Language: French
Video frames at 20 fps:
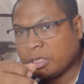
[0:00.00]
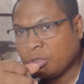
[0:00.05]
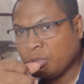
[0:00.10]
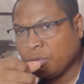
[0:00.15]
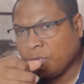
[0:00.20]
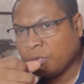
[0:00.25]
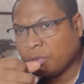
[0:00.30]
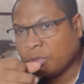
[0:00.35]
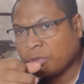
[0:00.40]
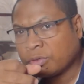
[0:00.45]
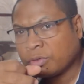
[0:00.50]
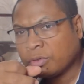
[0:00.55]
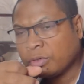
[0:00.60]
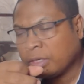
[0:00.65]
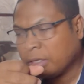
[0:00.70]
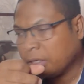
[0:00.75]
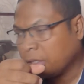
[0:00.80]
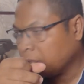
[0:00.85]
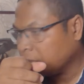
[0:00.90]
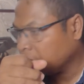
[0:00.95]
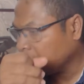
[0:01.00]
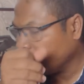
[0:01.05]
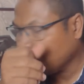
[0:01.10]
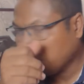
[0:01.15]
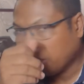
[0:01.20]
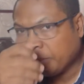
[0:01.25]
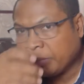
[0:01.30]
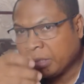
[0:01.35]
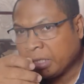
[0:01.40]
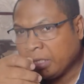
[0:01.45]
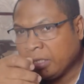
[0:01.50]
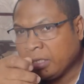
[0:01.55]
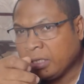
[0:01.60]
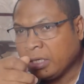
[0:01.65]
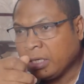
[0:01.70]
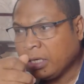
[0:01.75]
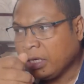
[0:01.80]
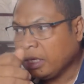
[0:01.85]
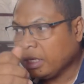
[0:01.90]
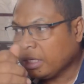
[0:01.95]
de votre HDMI
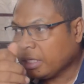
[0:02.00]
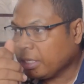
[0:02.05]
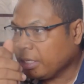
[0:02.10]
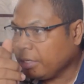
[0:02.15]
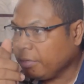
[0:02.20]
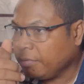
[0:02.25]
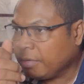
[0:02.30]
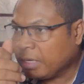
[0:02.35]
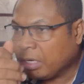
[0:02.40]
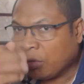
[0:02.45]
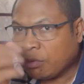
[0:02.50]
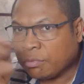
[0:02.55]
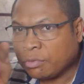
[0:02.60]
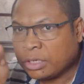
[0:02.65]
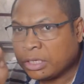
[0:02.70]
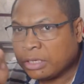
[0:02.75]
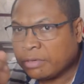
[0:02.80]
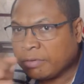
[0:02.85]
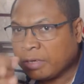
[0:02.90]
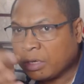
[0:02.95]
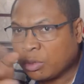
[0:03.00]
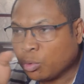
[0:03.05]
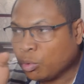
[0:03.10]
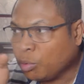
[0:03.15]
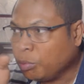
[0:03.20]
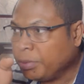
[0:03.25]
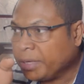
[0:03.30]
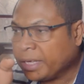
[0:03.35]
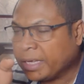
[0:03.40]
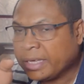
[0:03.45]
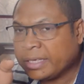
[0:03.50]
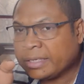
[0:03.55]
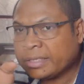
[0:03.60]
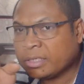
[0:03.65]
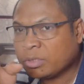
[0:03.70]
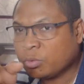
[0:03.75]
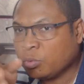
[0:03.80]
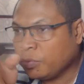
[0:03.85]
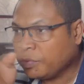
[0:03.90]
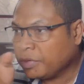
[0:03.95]
qui va l'envoyer vers
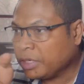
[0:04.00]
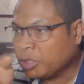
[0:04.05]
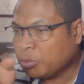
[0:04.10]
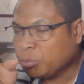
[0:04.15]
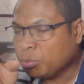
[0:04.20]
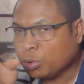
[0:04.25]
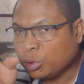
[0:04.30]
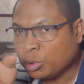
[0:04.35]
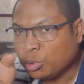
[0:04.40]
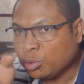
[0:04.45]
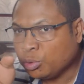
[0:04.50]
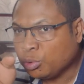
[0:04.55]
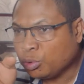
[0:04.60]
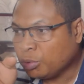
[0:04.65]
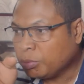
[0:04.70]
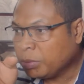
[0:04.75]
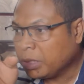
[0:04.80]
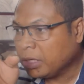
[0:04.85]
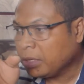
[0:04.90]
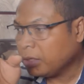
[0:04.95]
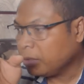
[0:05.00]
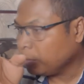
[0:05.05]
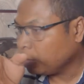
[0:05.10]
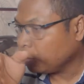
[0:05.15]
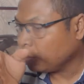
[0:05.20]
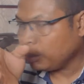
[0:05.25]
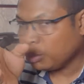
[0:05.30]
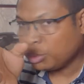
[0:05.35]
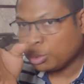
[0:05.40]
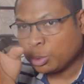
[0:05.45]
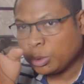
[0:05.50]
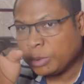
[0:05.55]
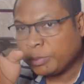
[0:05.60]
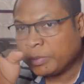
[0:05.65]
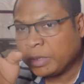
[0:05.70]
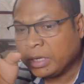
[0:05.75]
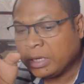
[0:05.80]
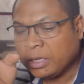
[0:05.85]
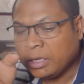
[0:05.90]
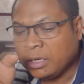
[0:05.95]
OBS ou Facebook, YouTube pour le
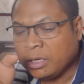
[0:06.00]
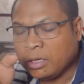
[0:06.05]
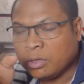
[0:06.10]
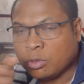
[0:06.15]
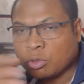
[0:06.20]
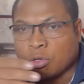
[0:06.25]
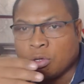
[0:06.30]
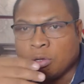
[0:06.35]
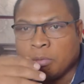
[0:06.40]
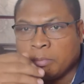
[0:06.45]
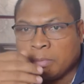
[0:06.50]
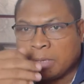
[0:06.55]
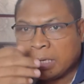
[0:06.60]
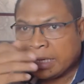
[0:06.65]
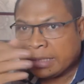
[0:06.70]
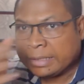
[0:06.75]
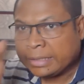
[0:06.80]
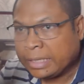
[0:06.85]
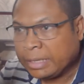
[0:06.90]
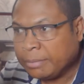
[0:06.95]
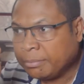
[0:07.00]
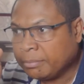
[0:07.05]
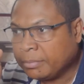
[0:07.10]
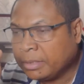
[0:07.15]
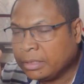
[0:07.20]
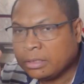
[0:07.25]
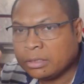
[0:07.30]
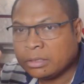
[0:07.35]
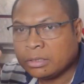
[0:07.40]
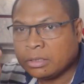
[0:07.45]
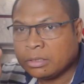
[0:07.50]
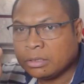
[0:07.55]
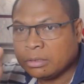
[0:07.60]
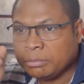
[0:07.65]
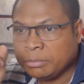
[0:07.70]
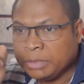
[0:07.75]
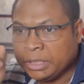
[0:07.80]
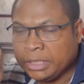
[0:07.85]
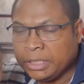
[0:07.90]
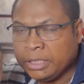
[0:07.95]
stream comme Atem
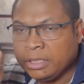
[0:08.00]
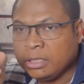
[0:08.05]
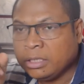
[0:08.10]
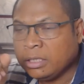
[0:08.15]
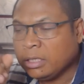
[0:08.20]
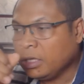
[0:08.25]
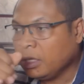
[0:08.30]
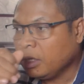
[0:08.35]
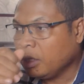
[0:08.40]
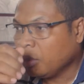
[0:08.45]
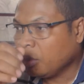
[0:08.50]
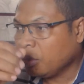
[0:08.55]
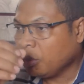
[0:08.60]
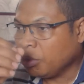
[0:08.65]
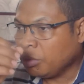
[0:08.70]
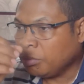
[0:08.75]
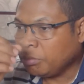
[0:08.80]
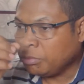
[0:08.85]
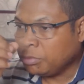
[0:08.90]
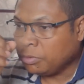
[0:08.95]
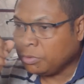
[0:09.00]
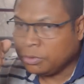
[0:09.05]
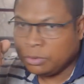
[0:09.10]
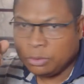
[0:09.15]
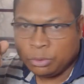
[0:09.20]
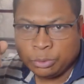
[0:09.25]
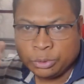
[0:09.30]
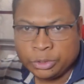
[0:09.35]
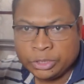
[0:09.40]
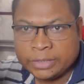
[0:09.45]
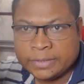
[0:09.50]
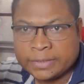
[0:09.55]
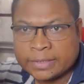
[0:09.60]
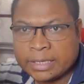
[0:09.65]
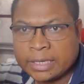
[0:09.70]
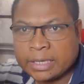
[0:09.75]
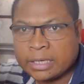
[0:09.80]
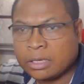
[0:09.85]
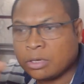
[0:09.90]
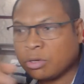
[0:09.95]
Mini comme le
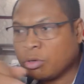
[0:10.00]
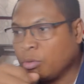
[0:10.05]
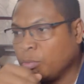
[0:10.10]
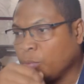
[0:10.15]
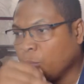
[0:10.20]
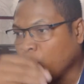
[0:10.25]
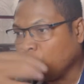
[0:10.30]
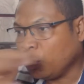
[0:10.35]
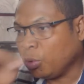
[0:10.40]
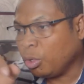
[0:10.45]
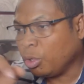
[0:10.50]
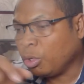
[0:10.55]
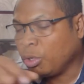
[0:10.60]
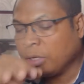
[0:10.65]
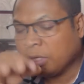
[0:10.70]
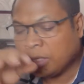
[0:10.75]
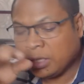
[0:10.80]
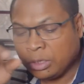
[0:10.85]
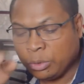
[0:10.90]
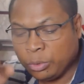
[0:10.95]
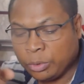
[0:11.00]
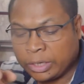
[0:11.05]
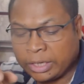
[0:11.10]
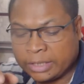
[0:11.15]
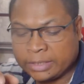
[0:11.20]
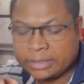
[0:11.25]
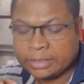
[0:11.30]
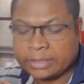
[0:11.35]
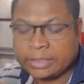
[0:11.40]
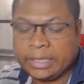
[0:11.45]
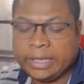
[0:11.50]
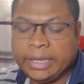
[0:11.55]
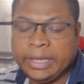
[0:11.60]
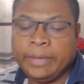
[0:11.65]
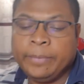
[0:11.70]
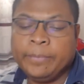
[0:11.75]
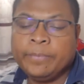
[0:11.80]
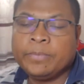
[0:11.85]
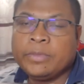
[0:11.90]
J5, comme Roland et le reste. Et